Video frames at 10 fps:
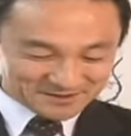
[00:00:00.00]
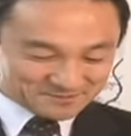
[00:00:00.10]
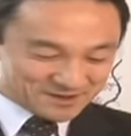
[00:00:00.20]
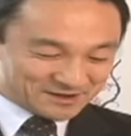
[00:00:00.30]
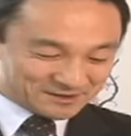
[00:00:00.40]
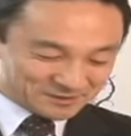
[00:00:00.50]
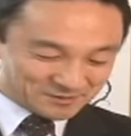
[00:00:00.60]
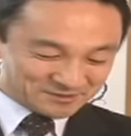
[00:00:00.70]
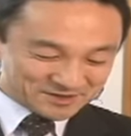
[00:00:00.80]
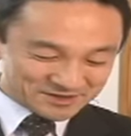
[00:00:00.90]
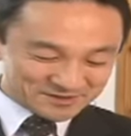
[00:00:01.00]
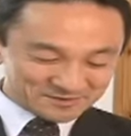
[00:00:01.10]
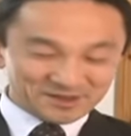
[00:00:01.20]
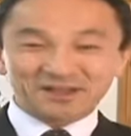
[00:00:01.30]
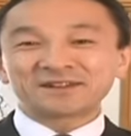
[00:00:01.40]
まあ今日のテキスト
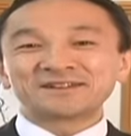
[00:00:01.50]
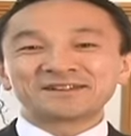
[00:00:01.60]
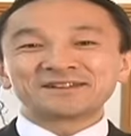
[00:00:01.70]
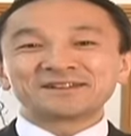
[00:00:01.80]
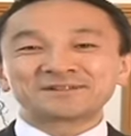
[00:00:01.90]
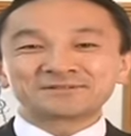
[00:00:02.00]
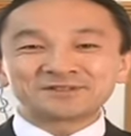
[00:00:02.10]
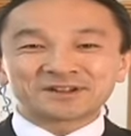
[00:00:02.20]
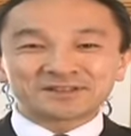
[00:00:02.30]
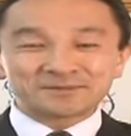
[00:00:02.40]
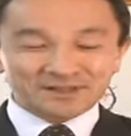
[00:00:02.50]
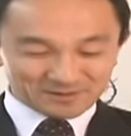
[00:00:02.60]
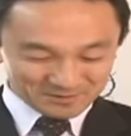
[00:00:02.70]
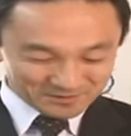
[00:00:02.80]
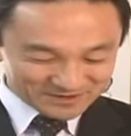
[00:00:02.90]
ので悔い改めた
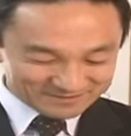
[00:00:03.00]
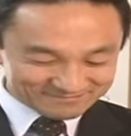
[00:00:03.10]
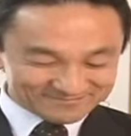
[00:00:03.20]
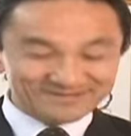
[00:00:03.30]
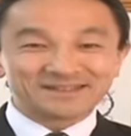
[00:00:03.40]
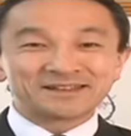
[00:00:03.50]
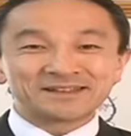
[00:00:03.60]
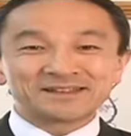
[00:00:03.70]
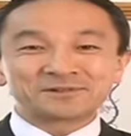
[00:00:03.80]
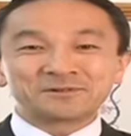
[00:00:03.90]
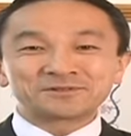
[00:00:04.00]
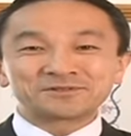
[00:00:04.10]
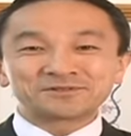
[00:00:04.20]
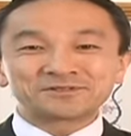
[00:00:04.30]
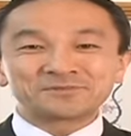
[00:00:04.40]
らこうだこう
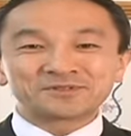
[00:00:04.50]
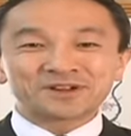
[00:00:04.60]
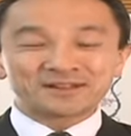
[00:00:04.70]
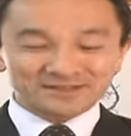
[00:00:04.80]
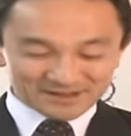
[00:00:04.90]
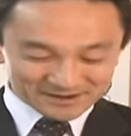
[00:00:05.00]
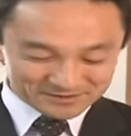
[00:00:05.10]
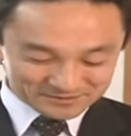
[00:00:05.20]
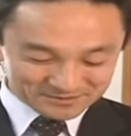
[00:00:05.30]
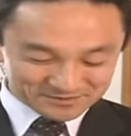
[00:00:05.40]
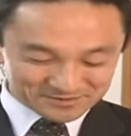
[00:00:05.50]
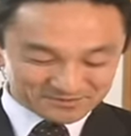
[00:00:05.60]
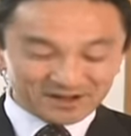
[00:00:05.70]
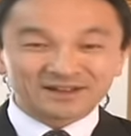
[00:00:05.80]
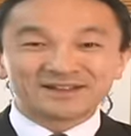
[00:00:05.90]
いうものが与えられるというふうに
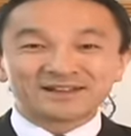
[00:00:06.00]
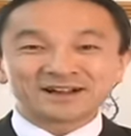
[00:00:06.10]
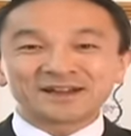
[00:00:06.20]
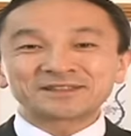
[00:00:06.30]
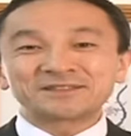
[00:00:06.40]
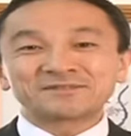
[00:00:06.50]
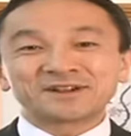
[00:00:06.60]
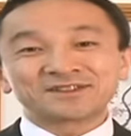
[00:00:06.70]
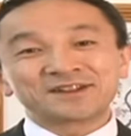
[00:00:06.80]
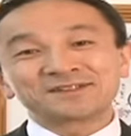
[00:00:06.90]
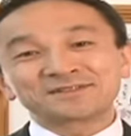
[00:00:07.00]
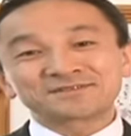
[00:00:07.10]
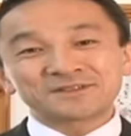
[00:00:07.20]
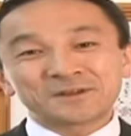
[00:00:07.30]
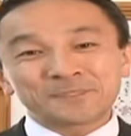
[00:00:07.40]
は書いてはいないで
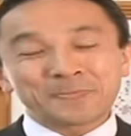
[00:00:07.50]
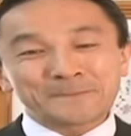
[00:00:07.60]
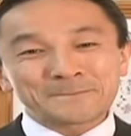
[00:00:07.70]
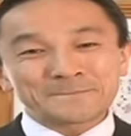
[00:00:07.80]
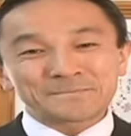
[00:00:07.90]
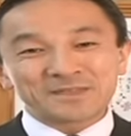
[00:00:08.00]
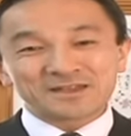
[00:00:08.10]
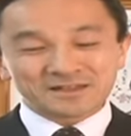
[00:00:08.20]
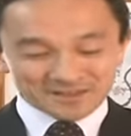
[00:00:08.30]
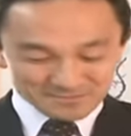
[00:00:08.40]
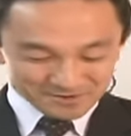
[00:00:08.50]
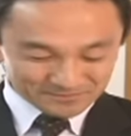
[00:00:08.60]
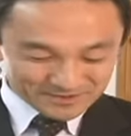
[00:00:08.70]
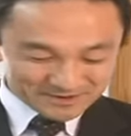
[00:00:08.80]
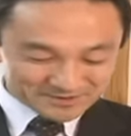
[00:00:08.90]
すねで
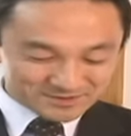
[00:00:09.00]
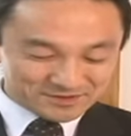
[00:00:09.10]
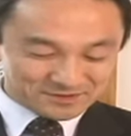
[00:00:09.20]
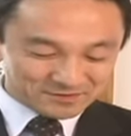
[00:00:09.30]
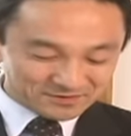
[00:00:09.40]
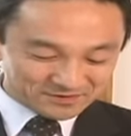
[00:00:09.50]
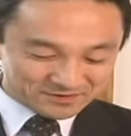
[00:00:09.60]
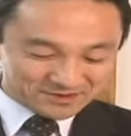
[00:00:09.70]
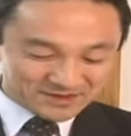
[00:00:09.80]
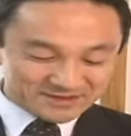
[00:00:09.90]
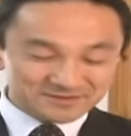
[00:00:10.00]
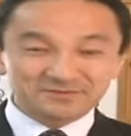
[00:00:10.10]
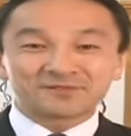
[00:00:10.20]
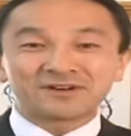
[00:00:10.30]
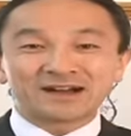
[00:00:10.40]
も次のこのイエス
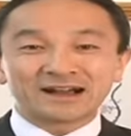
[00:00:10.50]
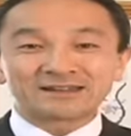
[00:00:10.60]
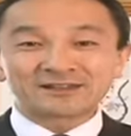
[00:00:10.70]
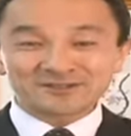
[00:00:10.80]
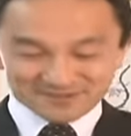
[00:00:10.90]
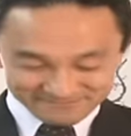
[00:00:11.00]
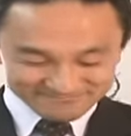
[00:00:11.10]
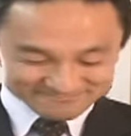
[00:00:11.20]
の話